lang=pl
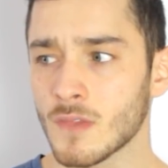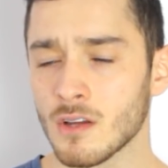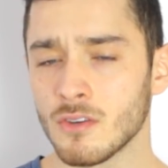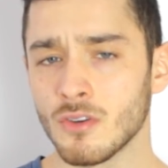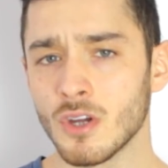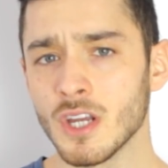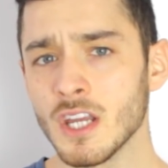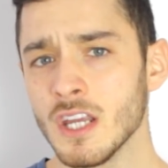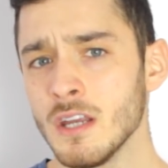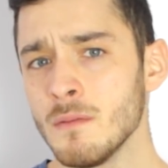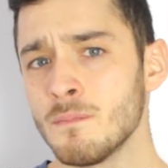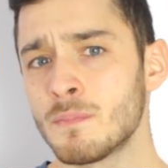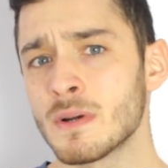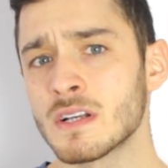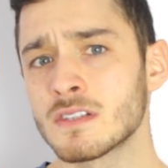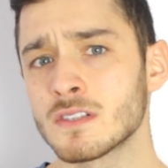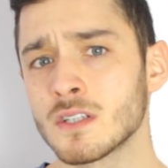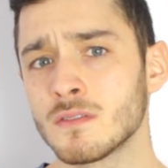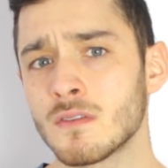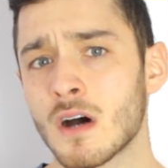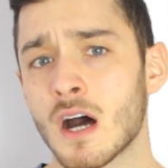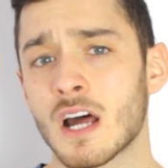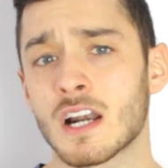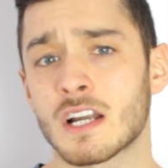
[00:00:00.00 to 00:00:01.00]
No i
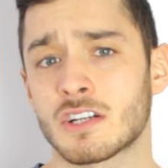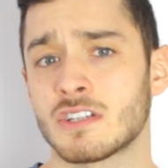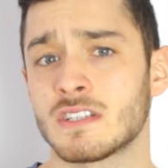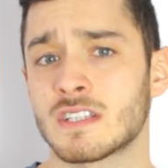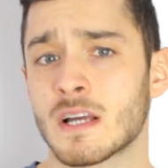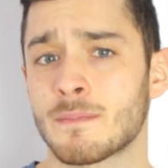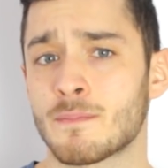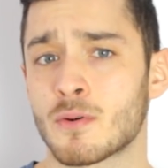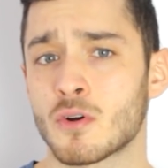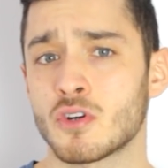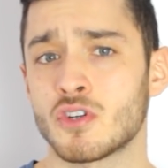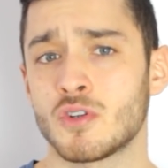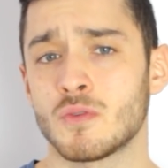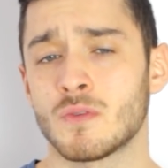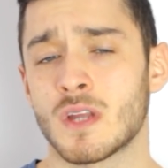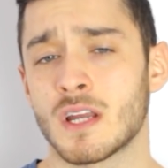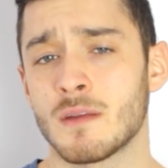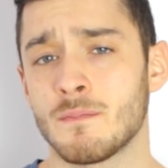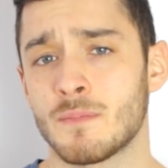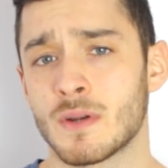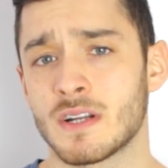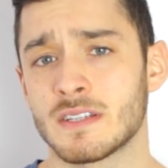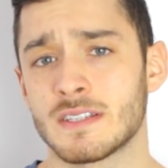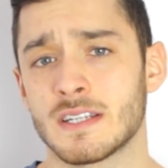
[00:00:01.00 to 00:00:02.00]
imprezował, a raczej zaprosił na
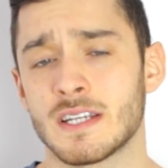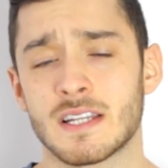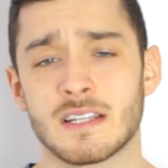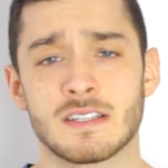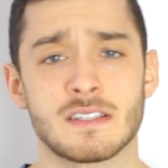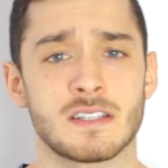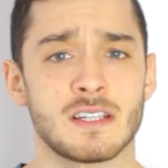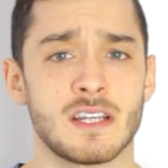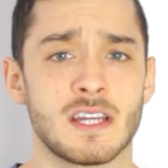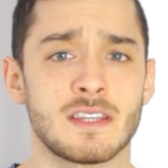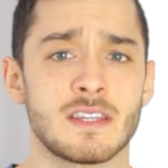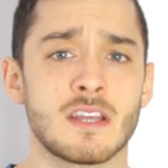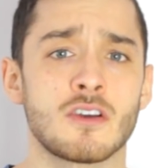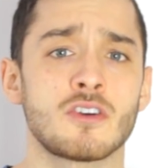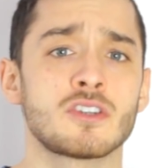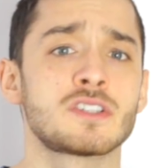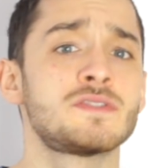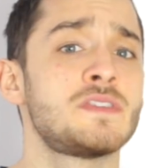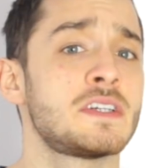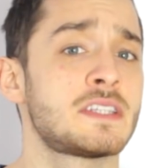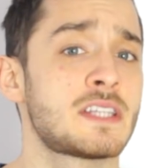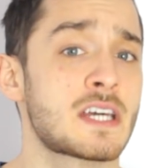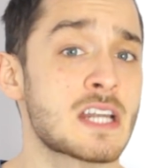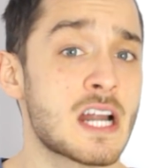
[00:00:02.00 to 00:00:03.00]
imprezę jeden, jednego z
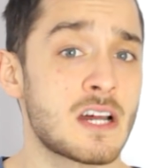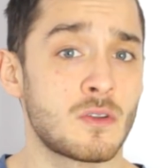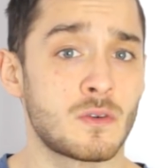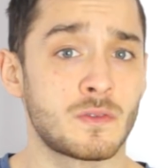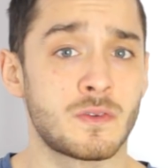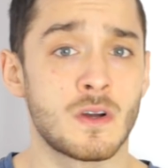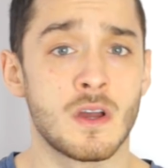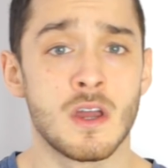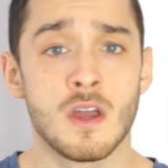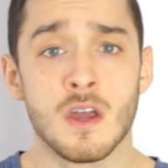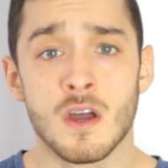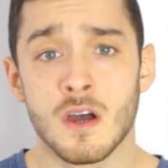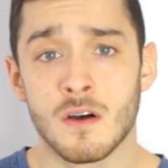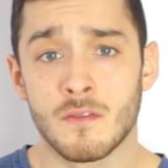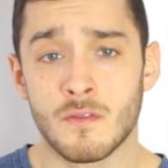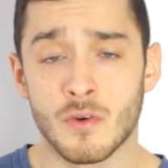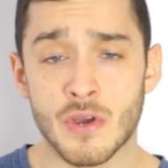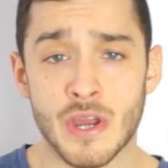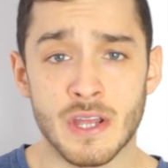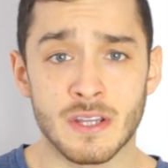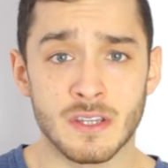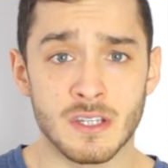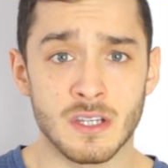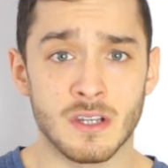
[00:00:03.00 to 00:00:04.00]
weteranów
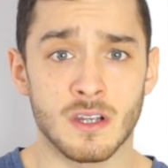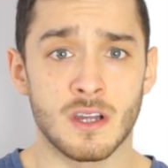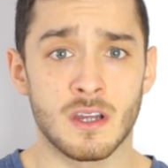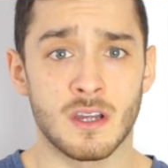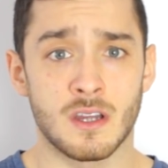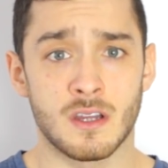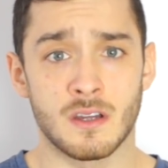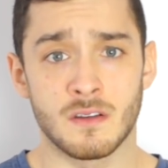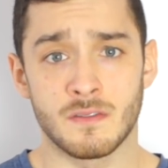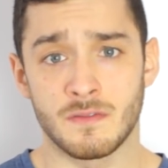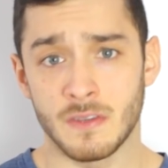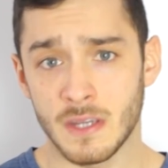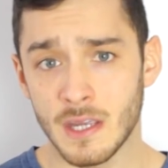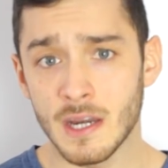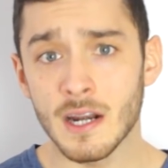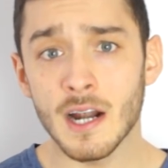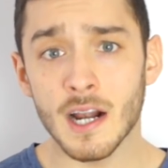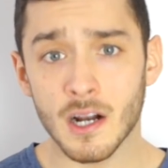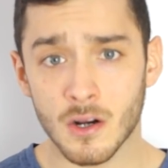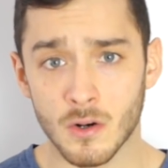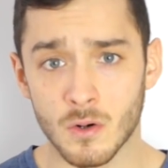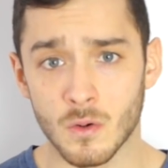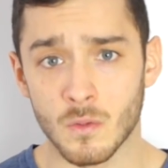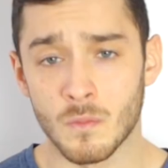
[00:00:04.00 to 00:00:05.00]
wojennych w
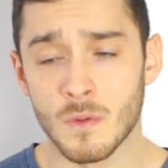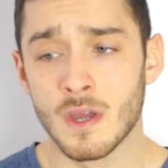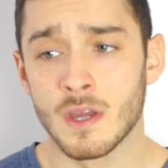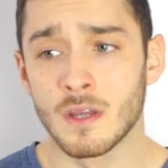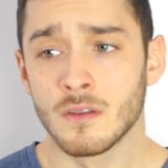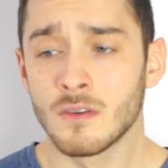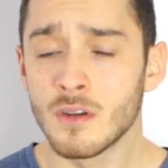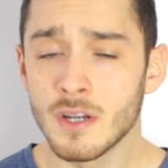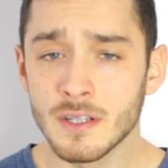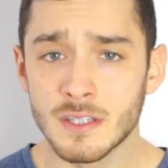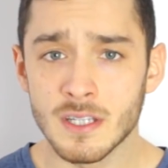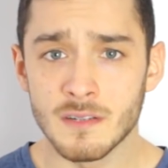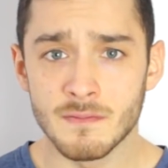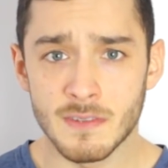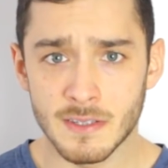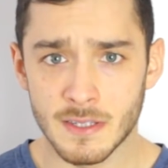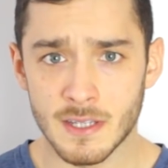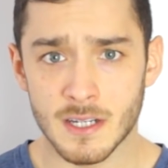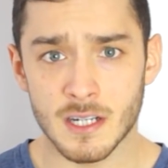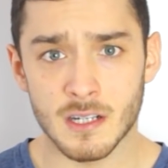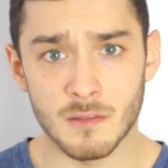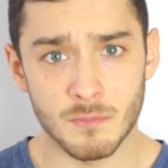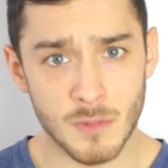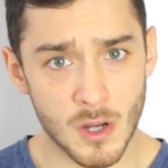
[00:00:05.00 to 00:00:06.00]
Iraku. No i ten
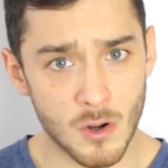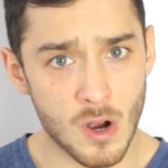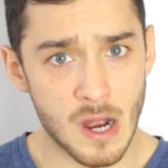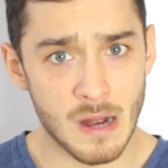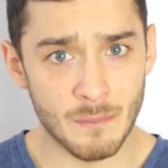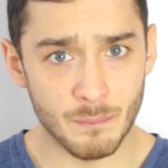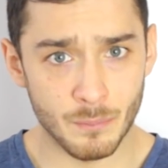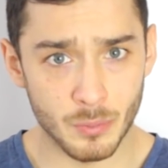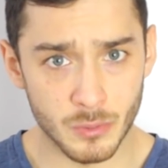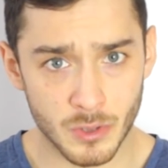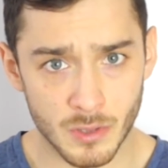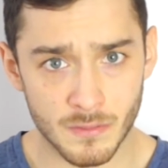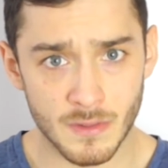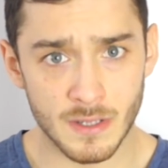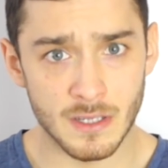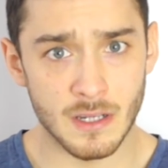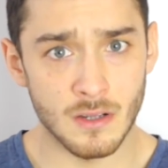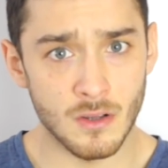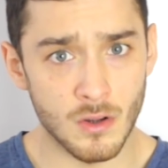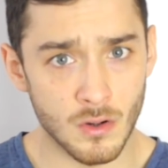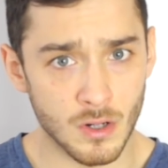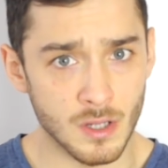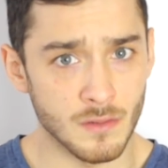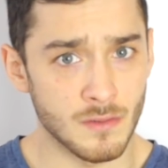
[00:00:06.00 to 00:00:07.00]
weteran miał amputowane
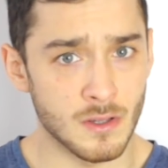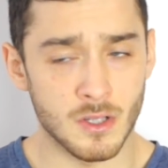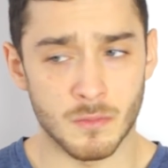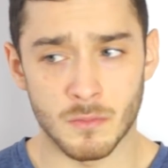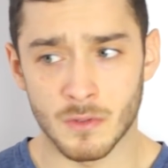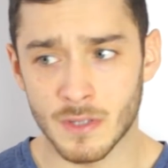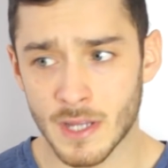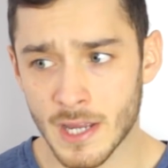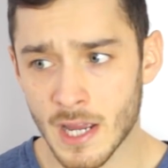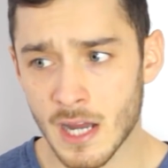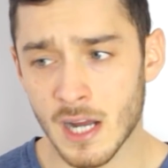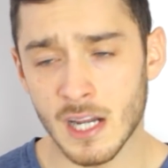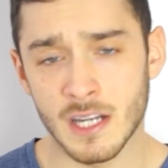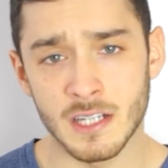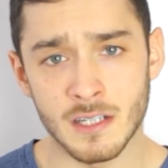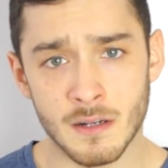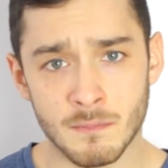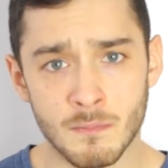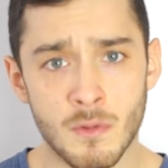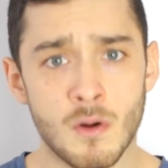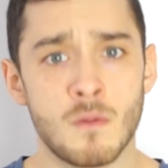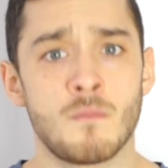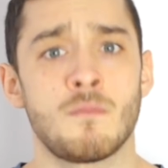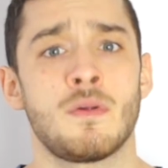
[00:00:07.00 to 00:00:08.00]
nogi. Wiadomo, najechali na
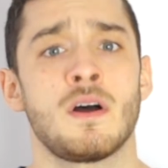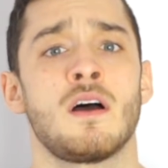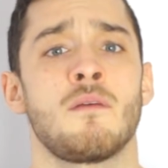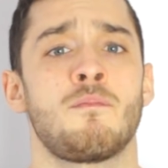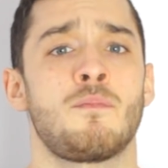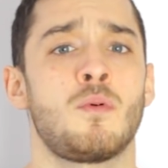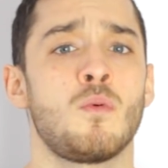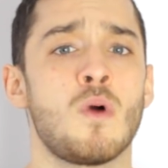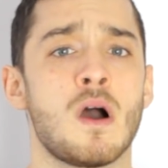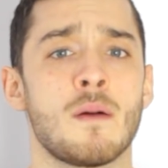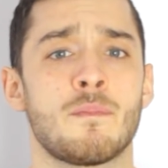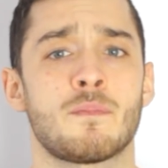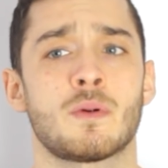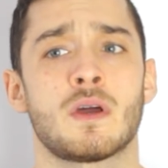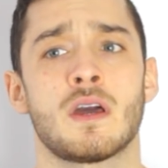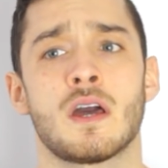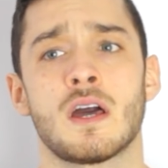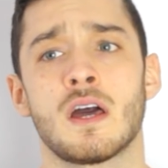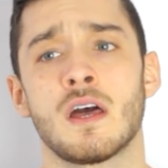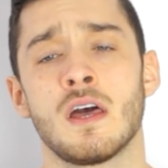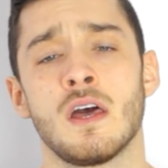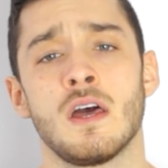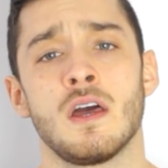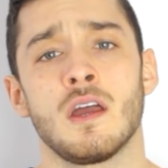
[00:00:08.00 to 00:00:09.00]
bombę,
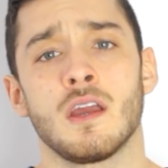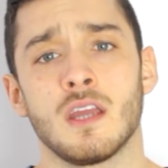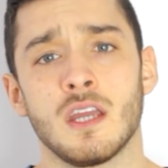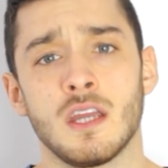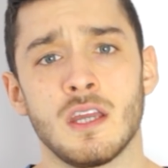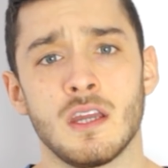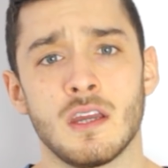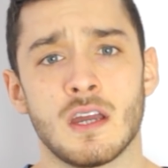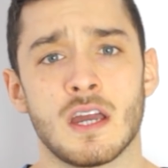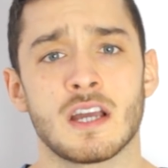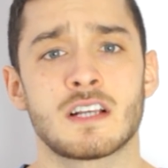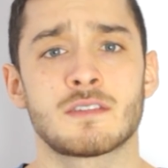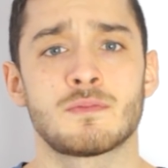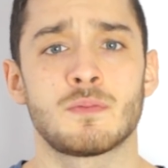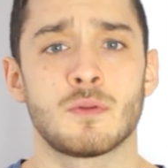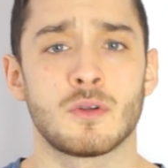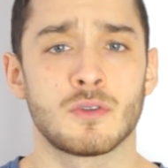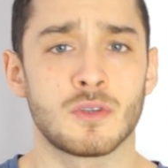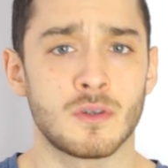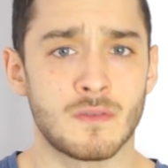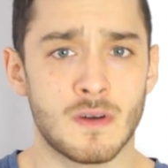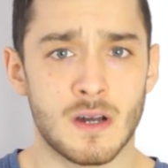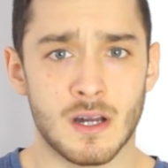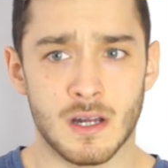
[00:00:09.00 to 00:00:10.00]
pułapkę i
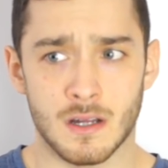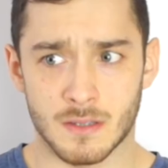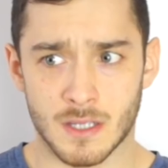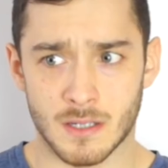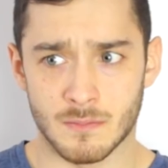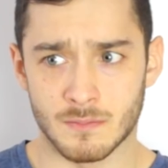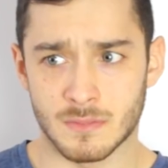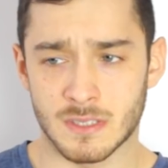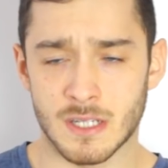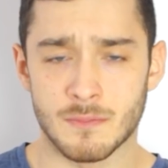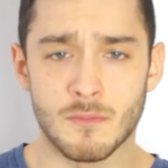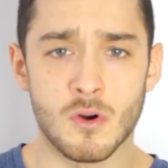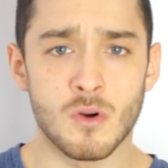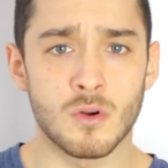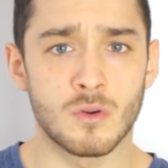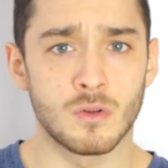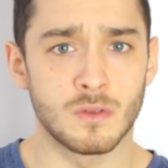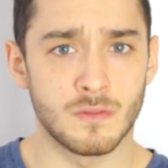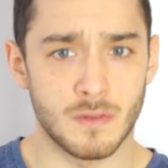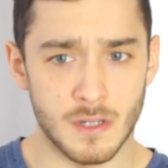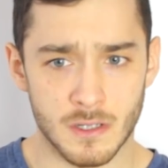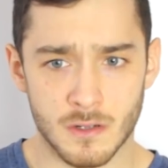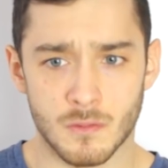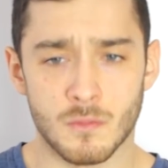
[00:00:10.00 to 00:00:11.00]
eksplodowała tam
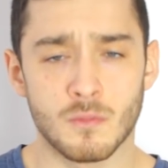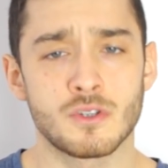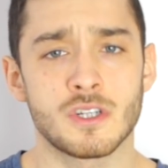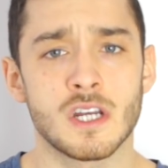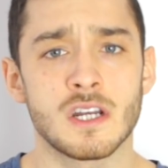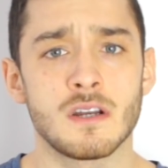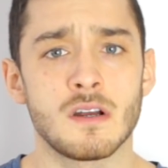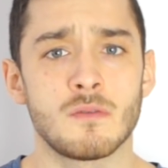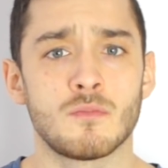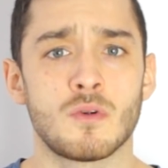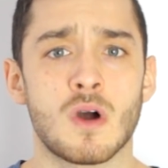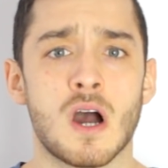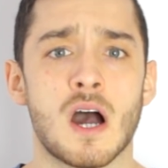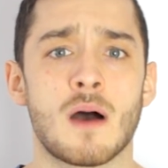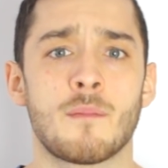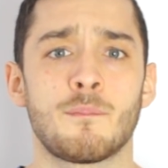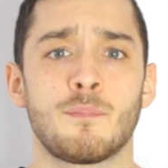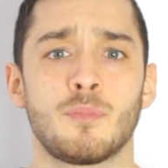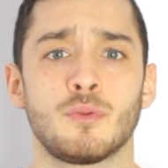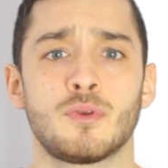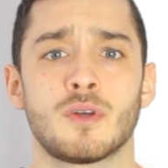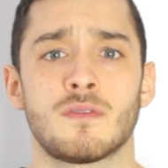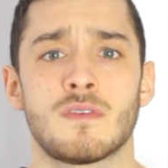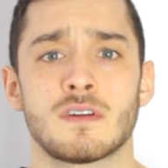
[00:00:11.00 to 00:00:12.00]
samochód. Wiadomo, musieli mu
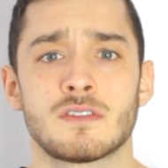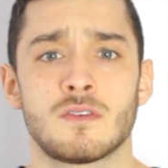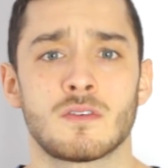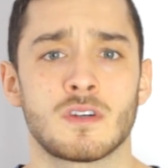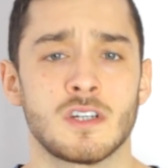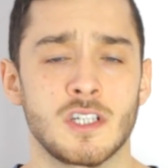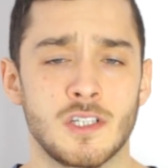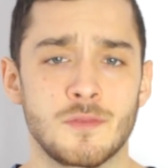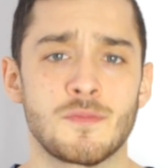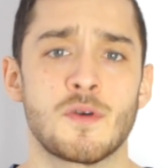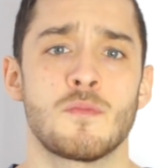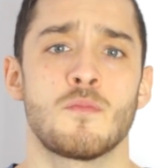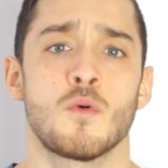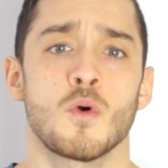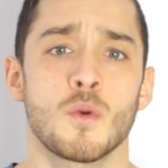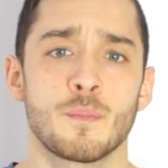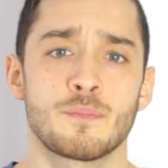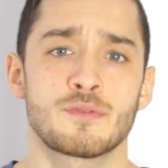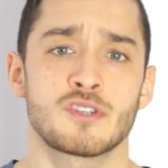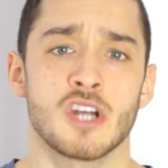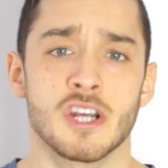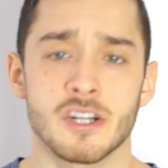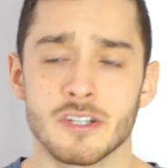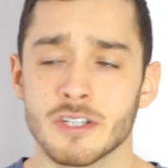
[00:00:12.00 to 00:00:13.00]
amputować nogi, żeby mógł
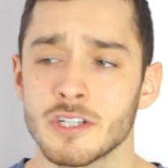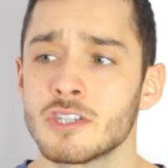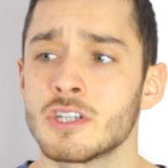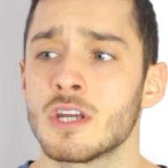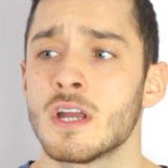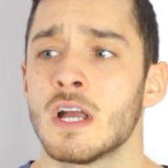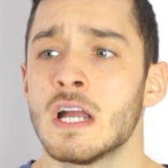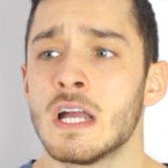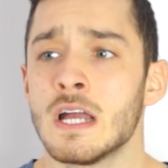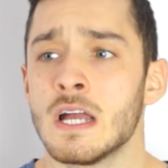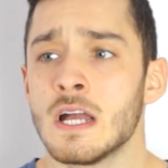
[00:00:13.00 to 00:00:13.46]
przeżyć.